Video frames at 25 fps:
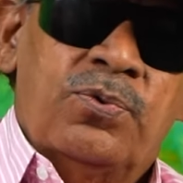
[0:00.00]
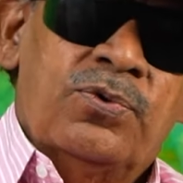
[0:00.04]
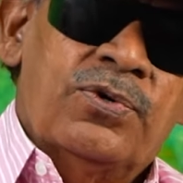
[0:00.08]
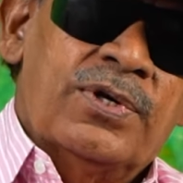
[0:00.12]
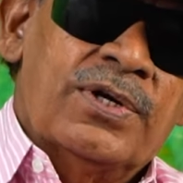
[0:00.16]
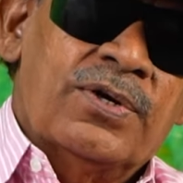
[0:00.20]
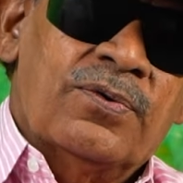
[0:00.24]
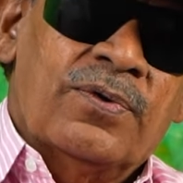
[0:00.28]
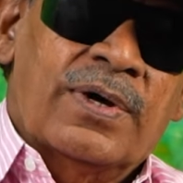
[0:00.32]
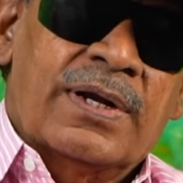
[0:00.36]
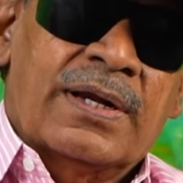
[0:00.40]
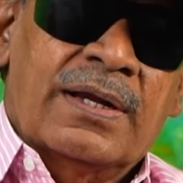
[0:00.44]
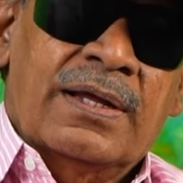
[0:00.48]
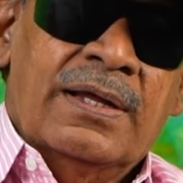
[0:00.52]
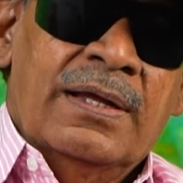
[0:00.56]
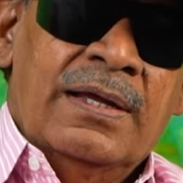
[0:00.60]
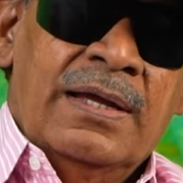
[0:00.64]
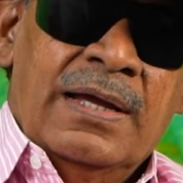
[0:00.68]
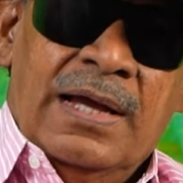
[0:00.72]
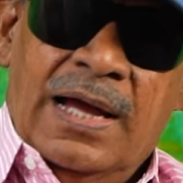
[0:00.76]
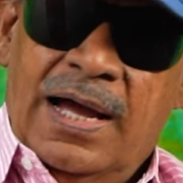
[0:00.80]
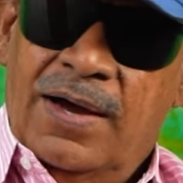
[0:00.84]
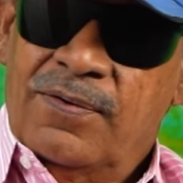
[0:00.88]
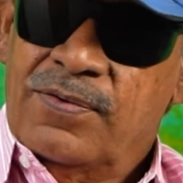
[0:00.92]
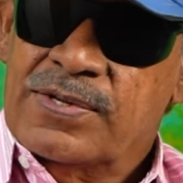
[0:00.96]
பூட்டுடுவார்
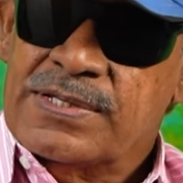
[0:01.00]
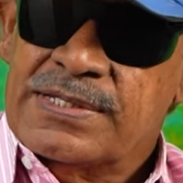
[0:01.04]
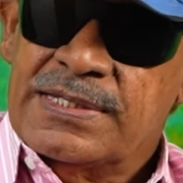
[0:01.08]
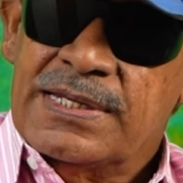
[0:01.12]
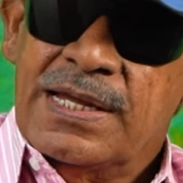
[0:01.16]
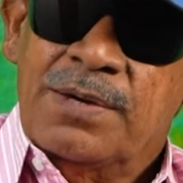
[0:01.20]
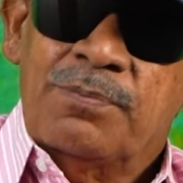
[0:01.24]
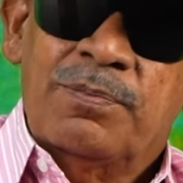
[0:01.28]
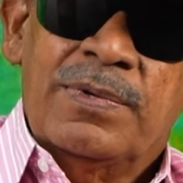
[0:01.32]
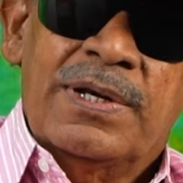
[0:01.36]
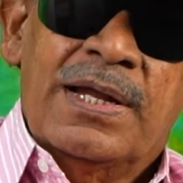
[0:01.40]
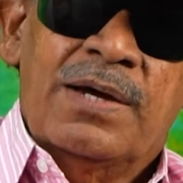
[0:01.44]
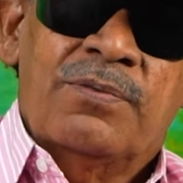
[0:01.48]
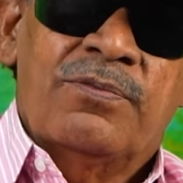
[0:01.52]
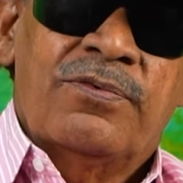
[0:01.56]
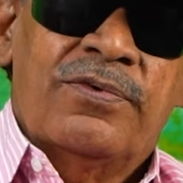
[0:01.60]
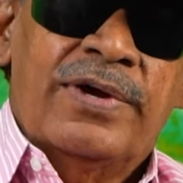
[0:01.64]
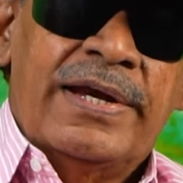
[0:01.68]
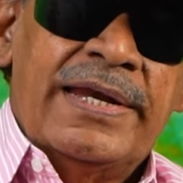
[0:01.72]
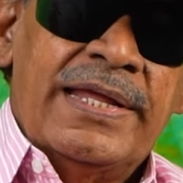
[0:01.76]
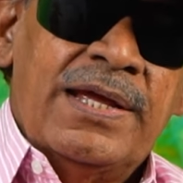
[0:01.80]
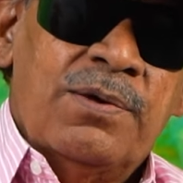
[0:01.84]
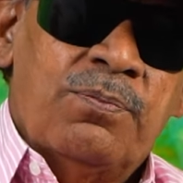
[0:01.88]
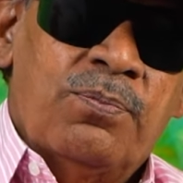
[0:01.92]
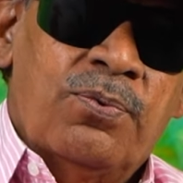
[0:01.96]
அவசியம்லாம்
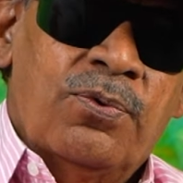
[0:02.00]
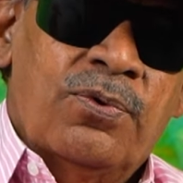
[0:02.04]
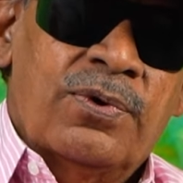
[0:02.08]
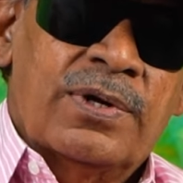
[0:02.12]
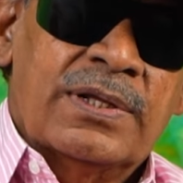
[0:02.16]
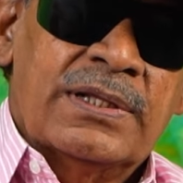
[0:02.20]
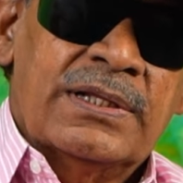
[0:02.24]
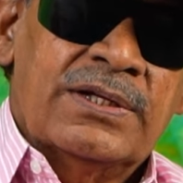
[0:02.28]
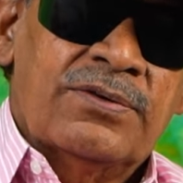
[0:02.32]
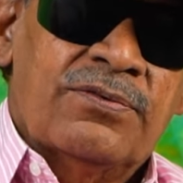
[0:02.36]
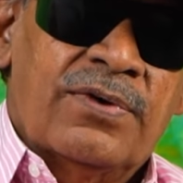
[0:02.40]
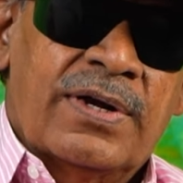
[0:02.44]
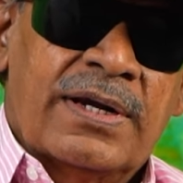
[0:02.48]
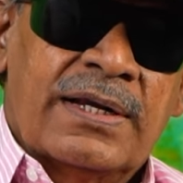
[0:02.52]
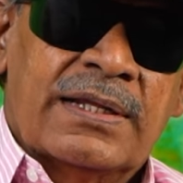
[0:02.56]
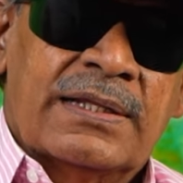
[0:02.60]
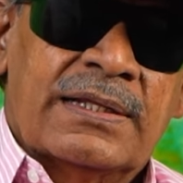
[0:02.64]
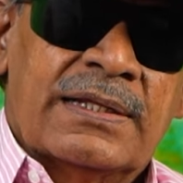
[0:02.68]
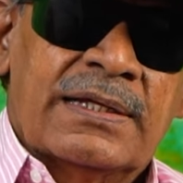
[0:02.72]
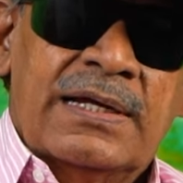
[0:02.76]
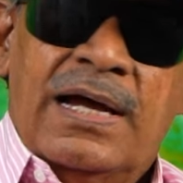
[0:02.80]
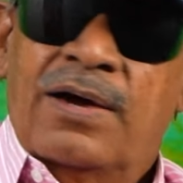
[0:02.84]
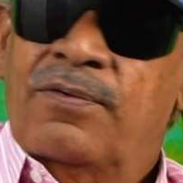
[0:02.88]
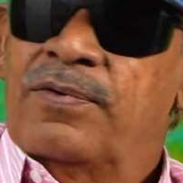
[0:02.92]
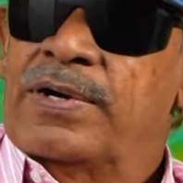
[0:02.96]
வெளியே போகிறது
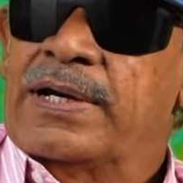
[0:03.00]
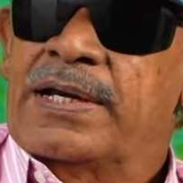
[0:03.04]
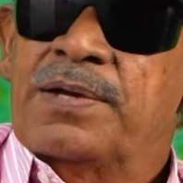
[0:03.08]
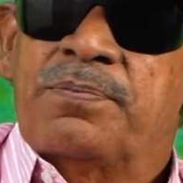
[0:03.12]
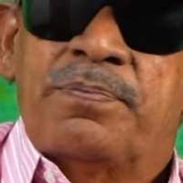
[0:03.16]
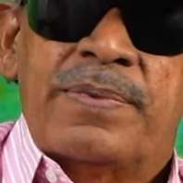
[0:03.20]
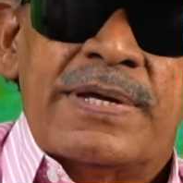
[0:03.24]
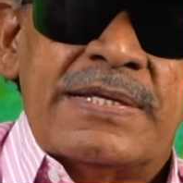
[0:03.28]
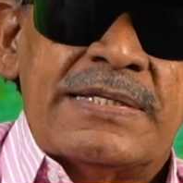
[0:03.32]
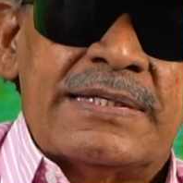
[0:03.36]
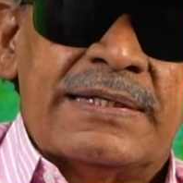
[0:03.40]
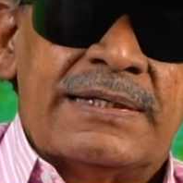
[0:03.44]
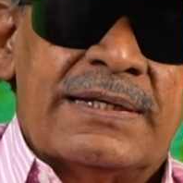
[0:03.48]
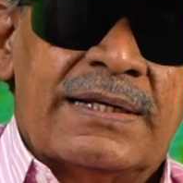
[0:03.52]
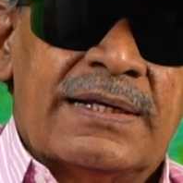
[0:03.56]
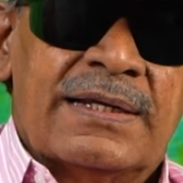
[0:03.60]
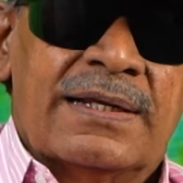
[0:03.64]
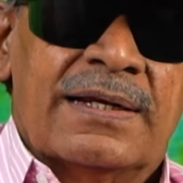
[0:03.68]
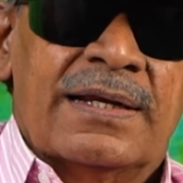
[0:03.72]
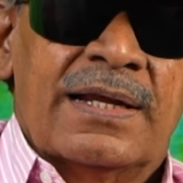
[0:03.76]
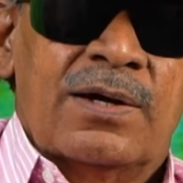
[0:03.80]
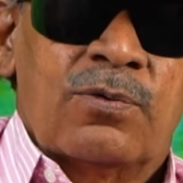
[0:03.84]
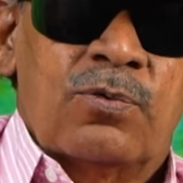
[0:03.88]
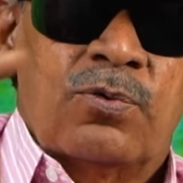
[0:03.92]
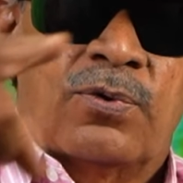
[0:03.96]
வர்றது அவன்கிட்ட பேசிகிட்டு
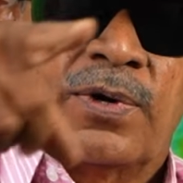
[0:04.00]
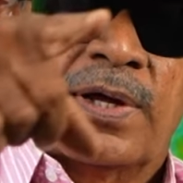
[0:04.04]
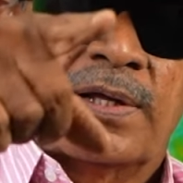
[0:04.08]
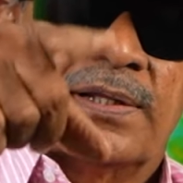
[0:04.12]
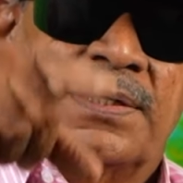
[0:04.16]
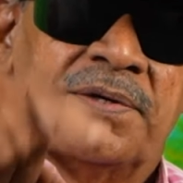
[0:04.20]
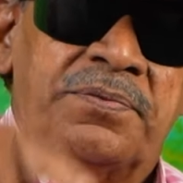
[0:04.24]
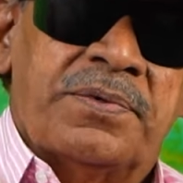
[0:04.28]
இருக்கலாம் கூடாது